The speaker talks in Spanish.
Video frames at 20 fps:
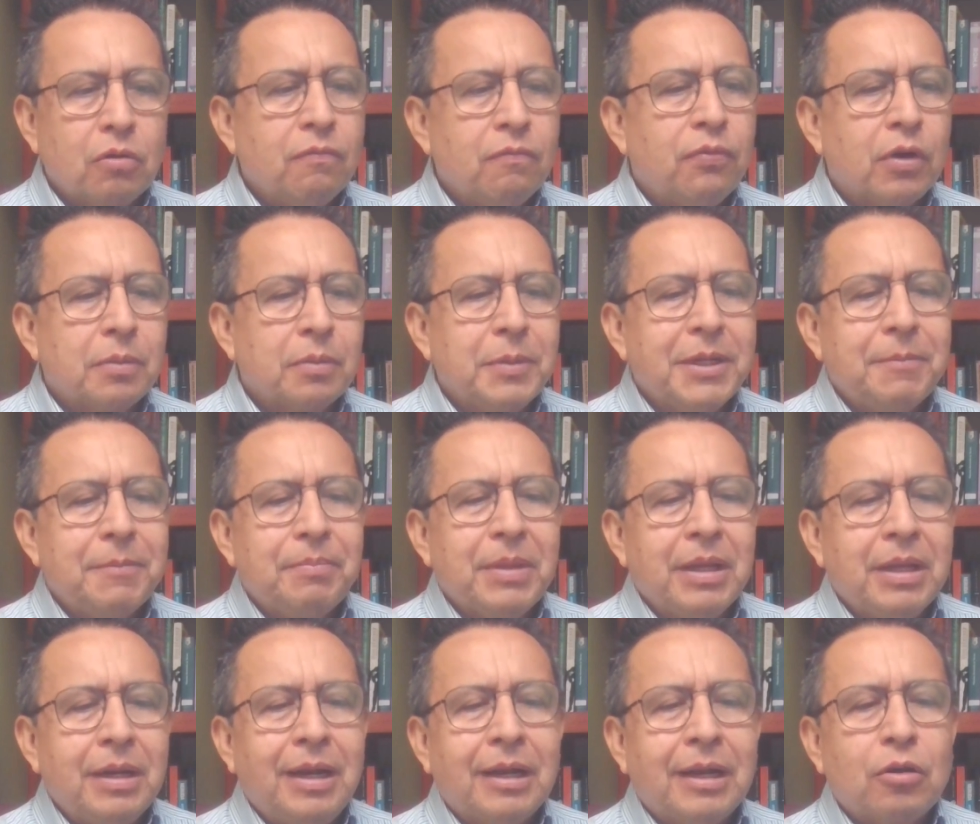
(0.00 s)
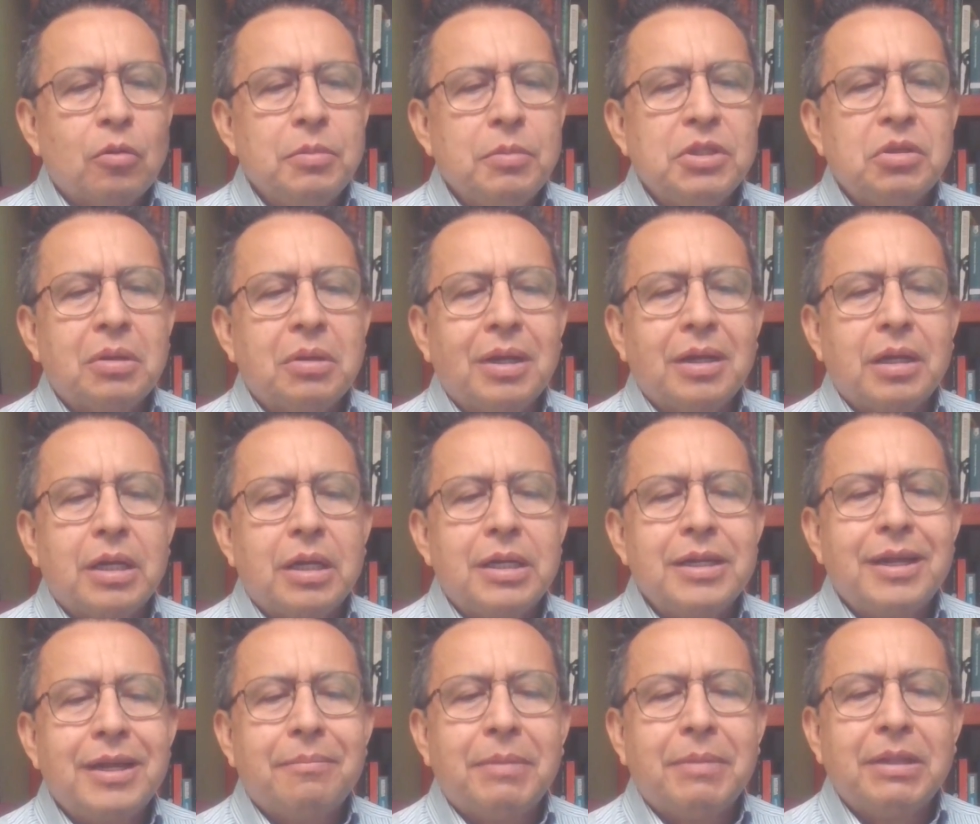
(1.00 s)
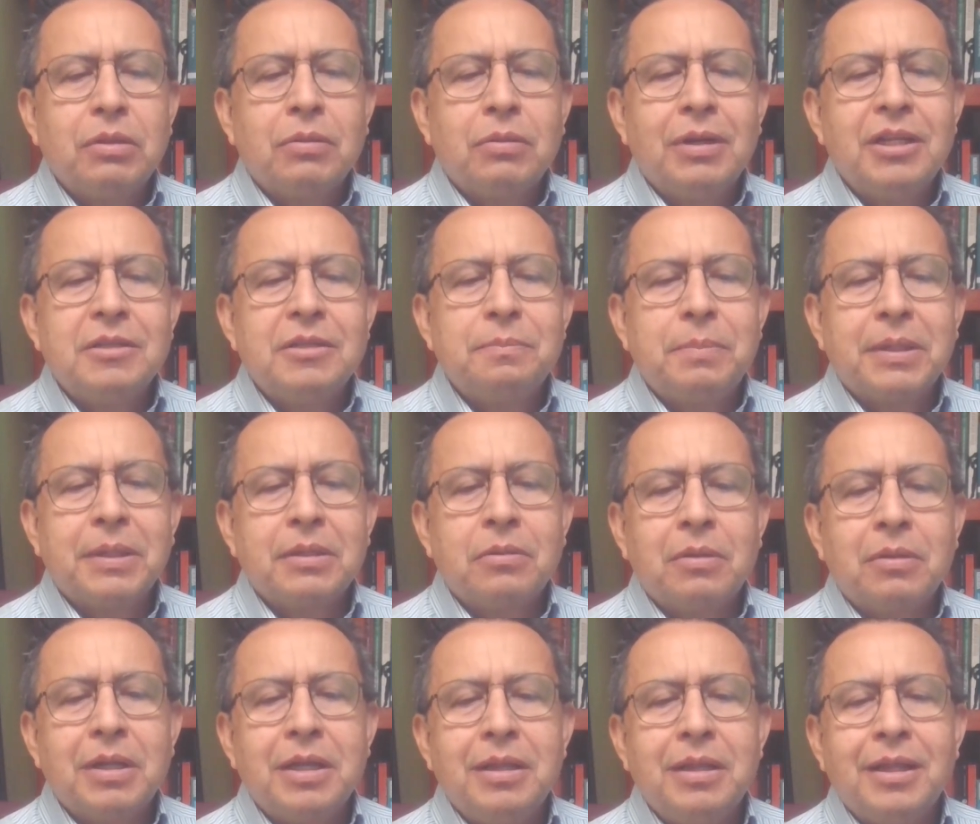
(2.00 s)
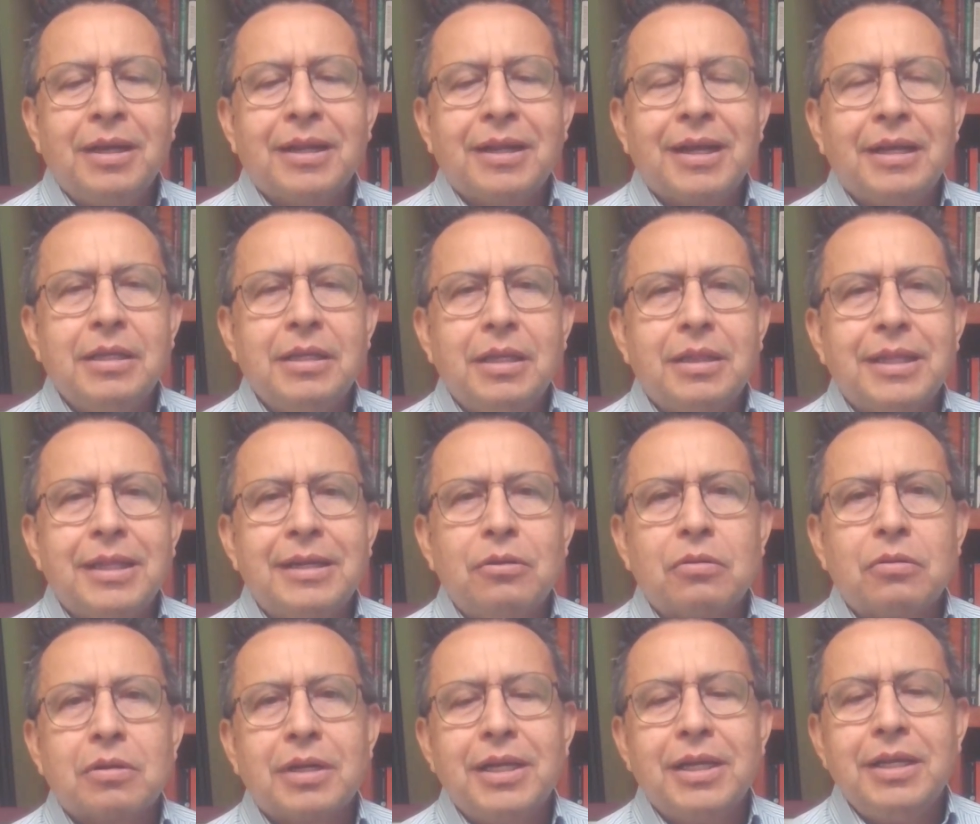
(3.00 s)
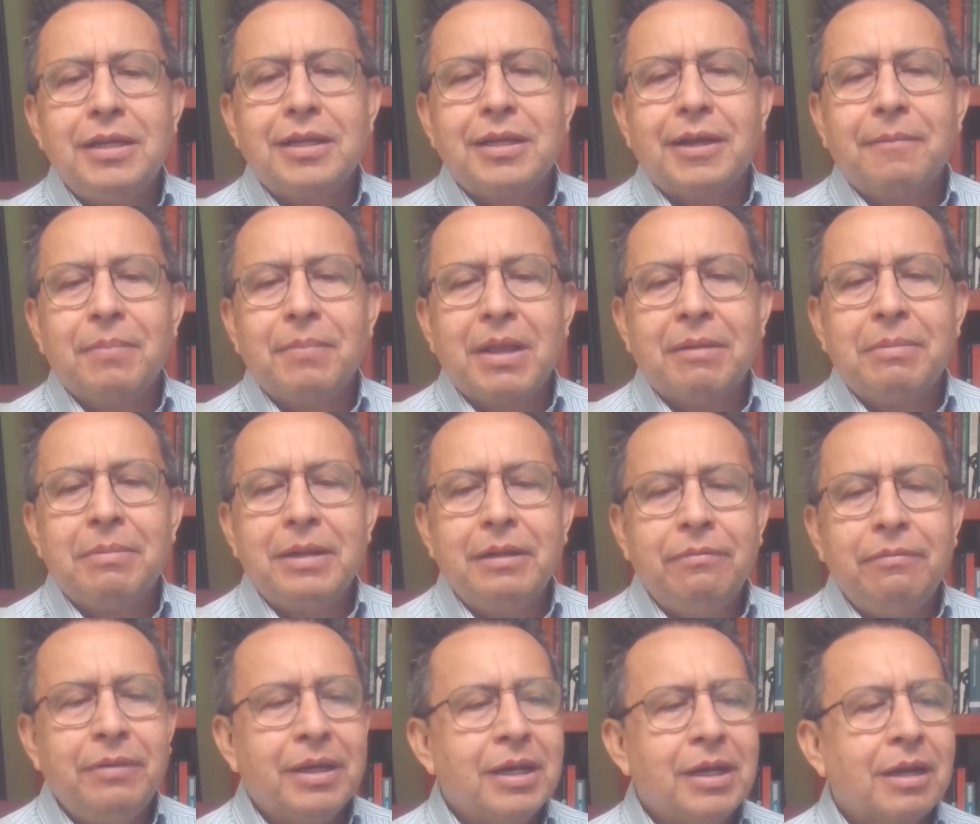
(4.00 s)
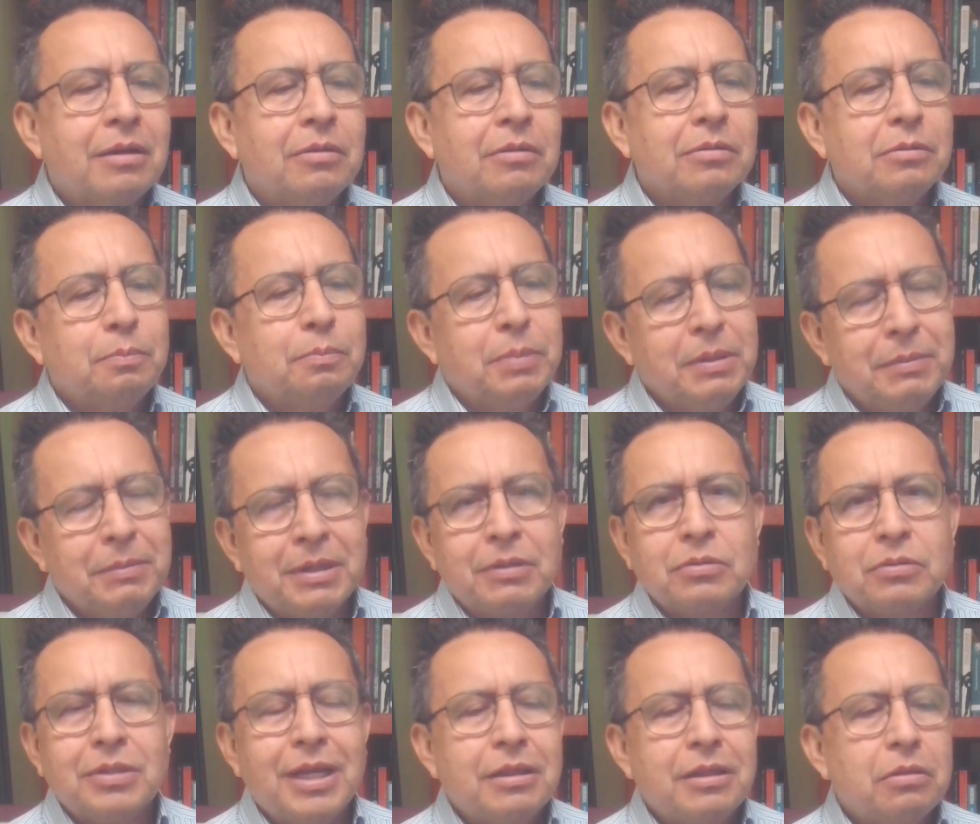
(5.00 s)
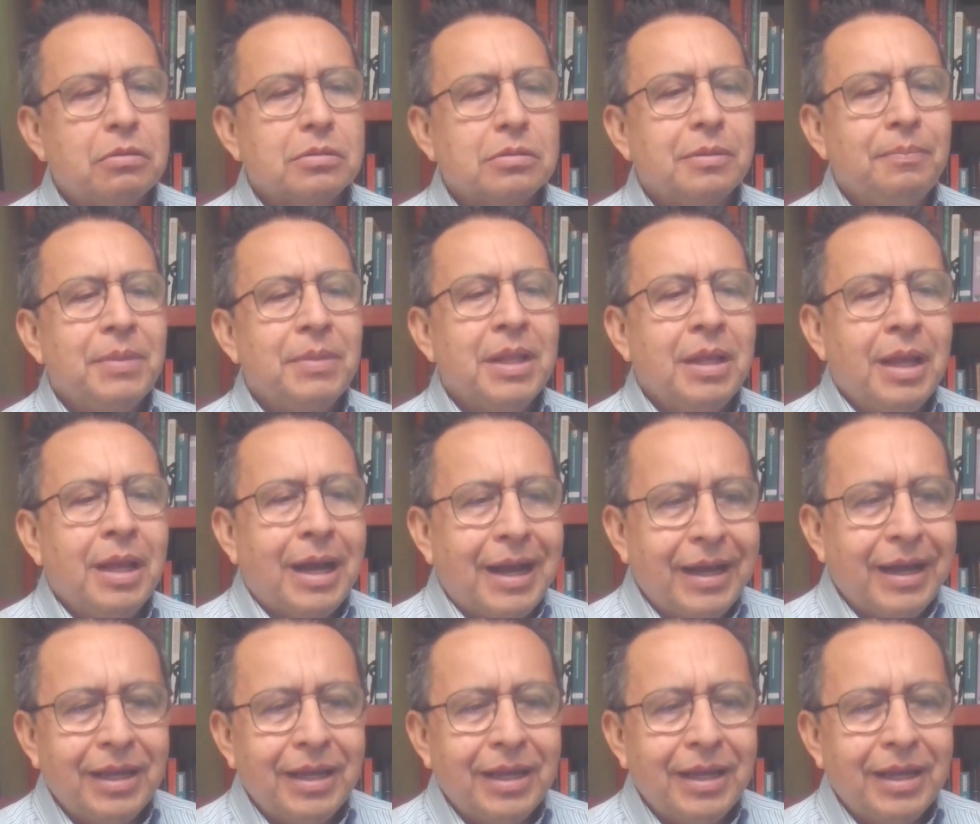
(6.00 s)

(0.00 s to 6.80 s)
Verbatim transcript: No conforme, la Comisión Agraria mandó al inspector ejidal Cayetano Reina a verificar los primeros datos.